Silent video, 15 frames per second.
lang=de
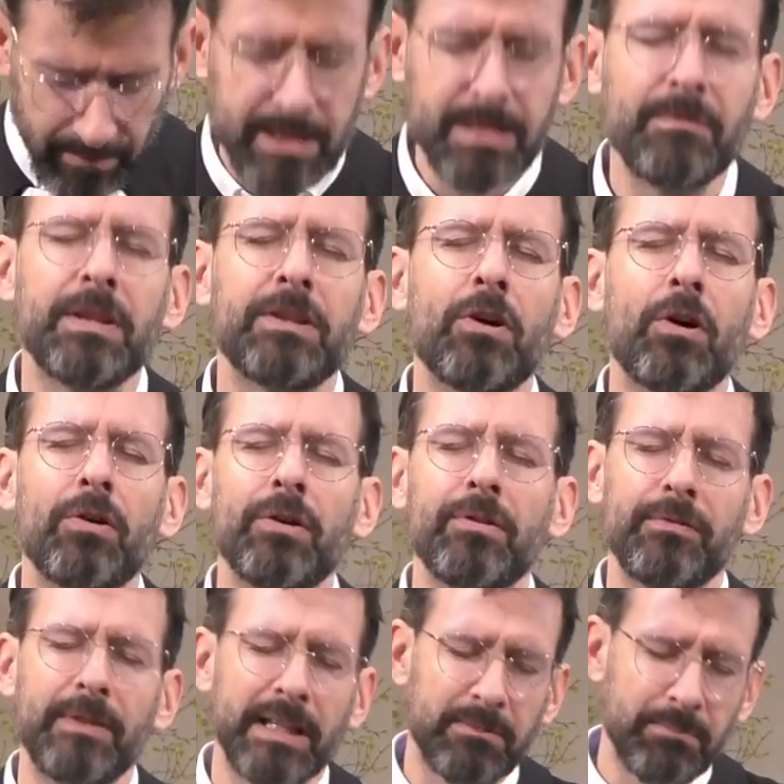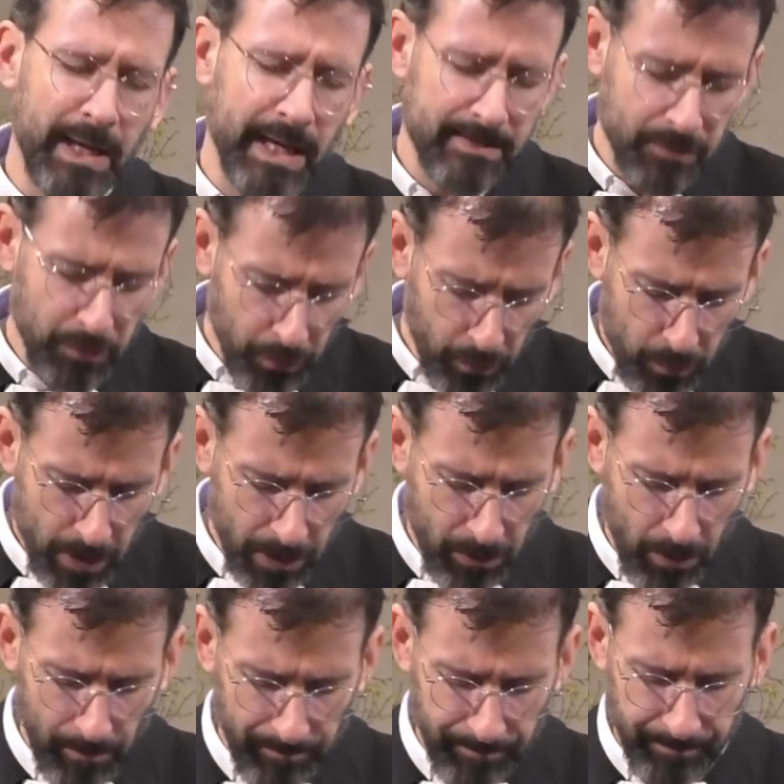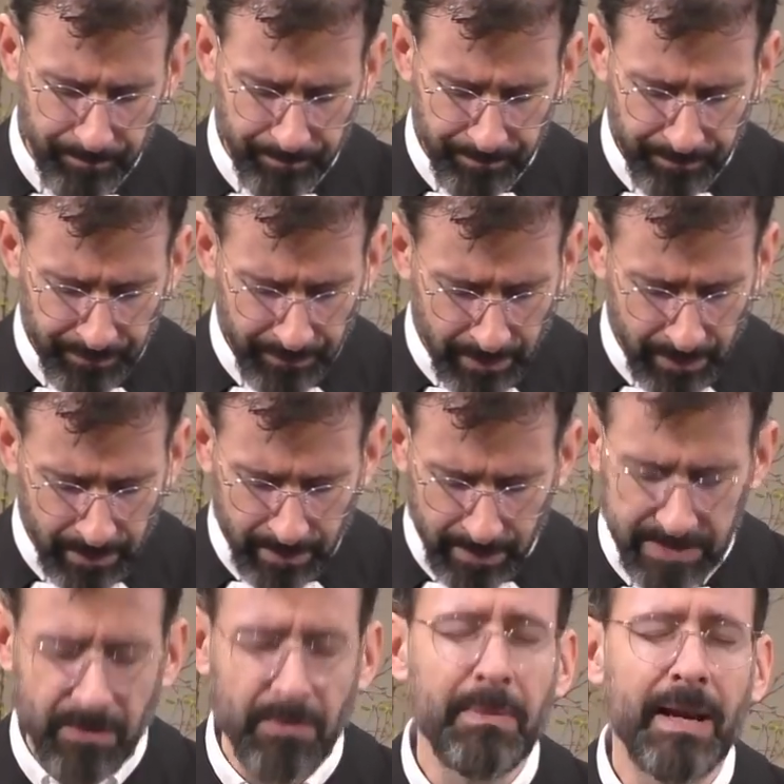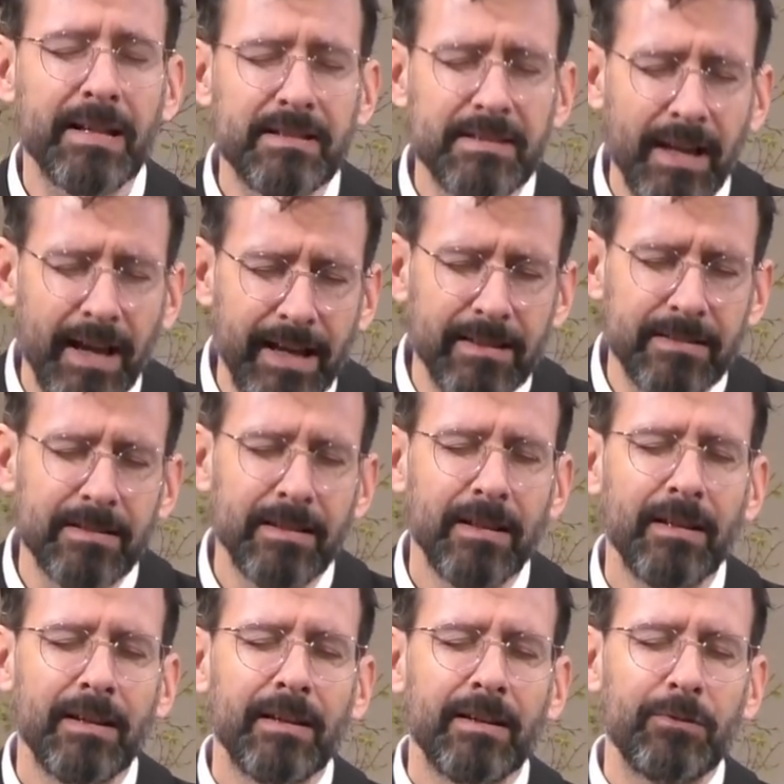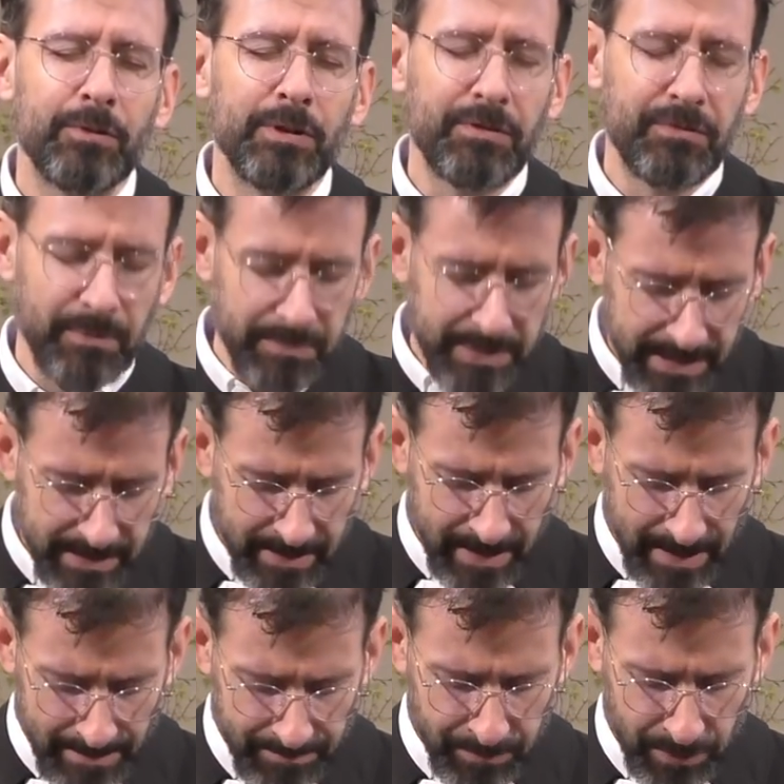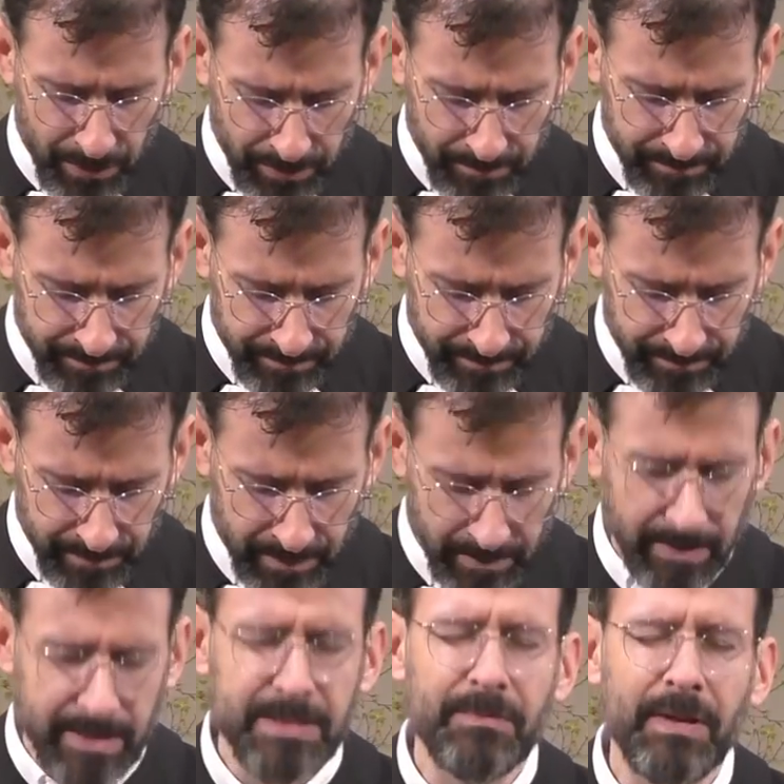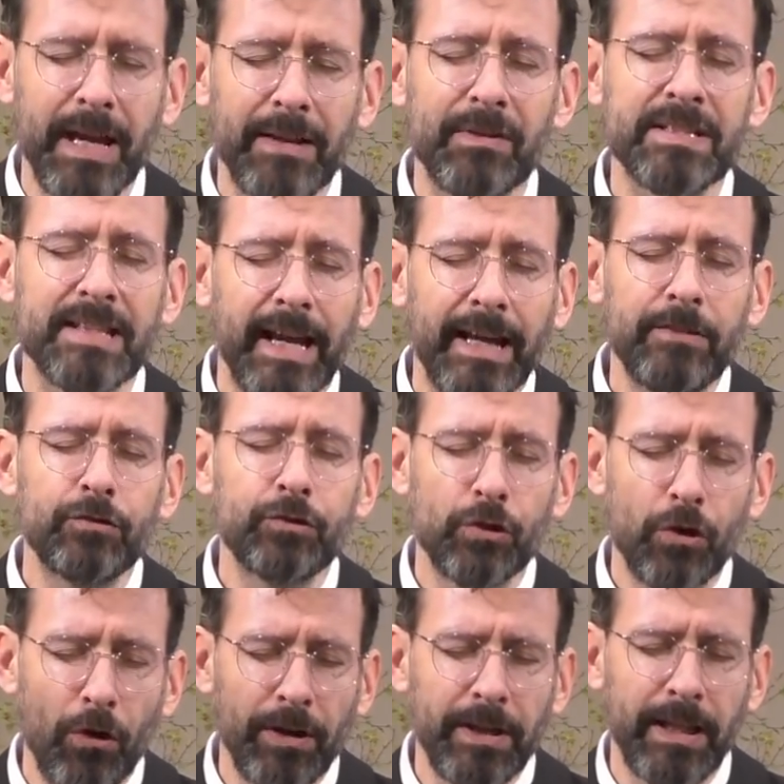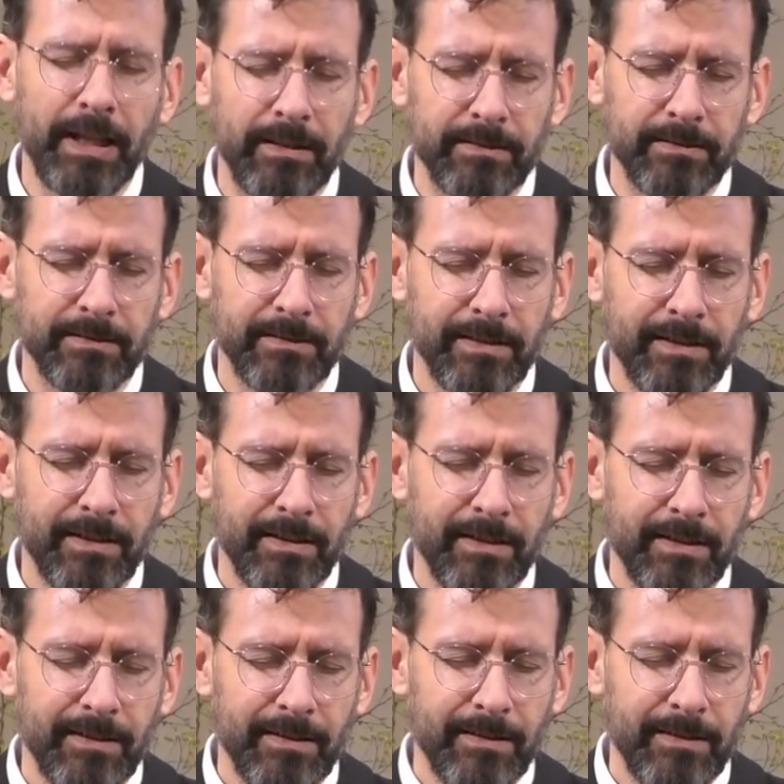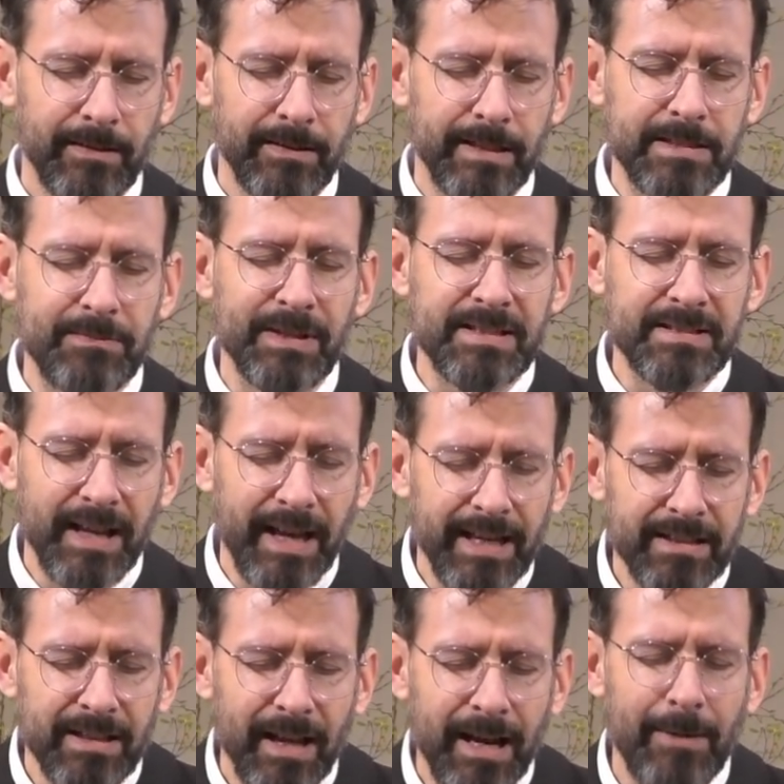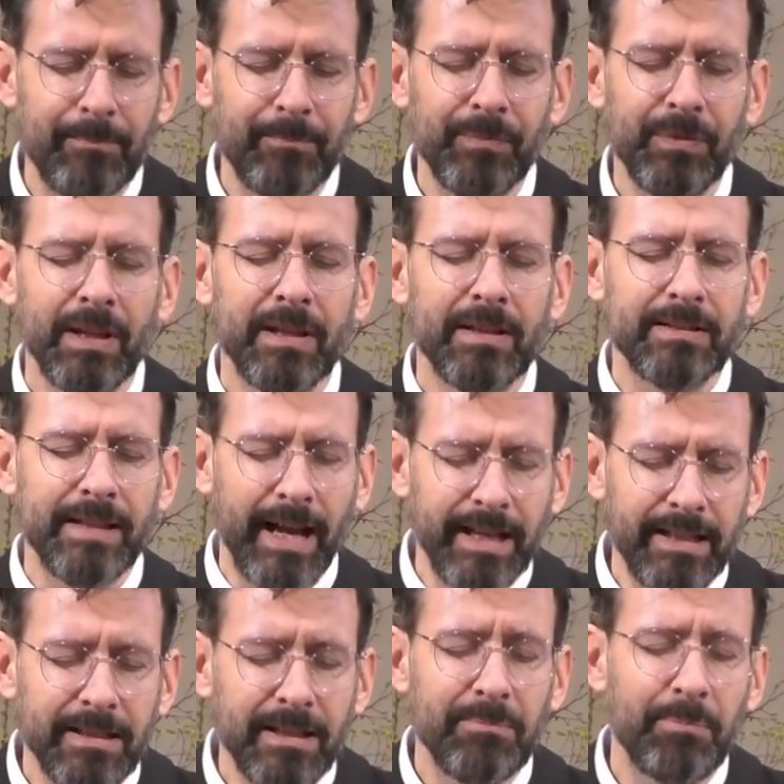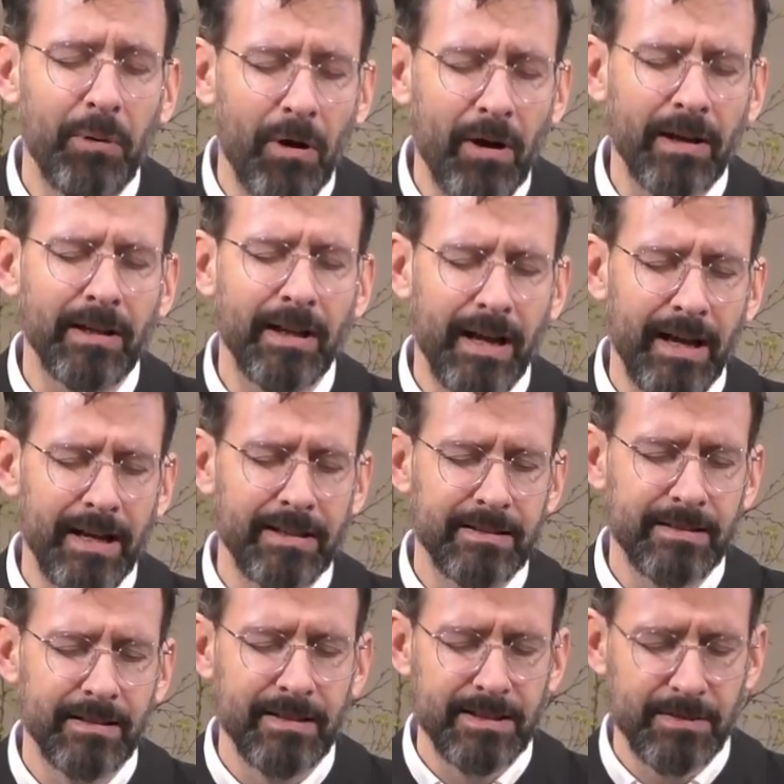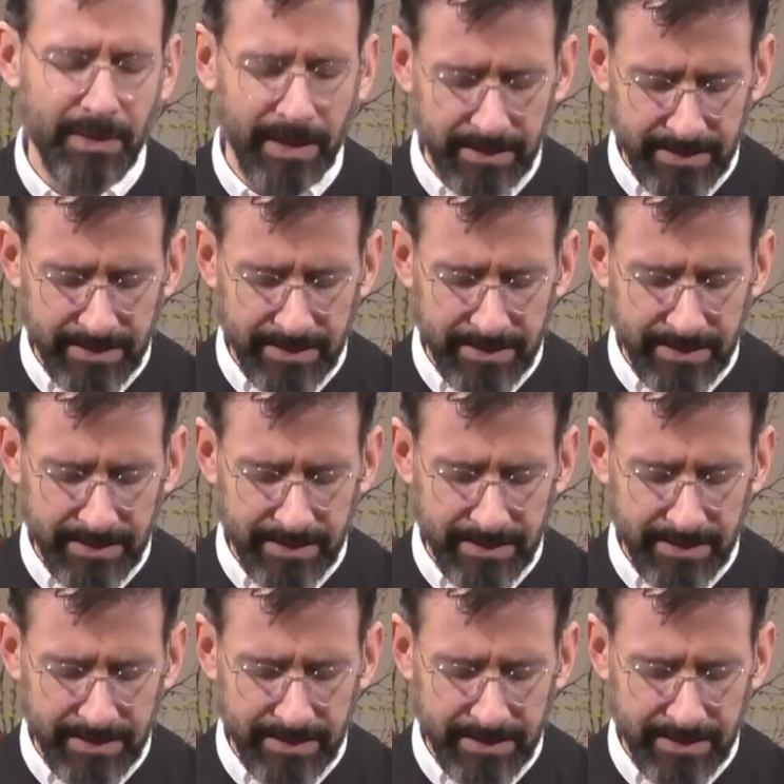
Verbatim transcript: dass wir doch vielleicht mehr zur Ruhe kommen, dass wir mehr Zeit für die Familie haben können, dass wir etwas entschleunigen, dass wir Zeit haben, deine Geborgenheit zu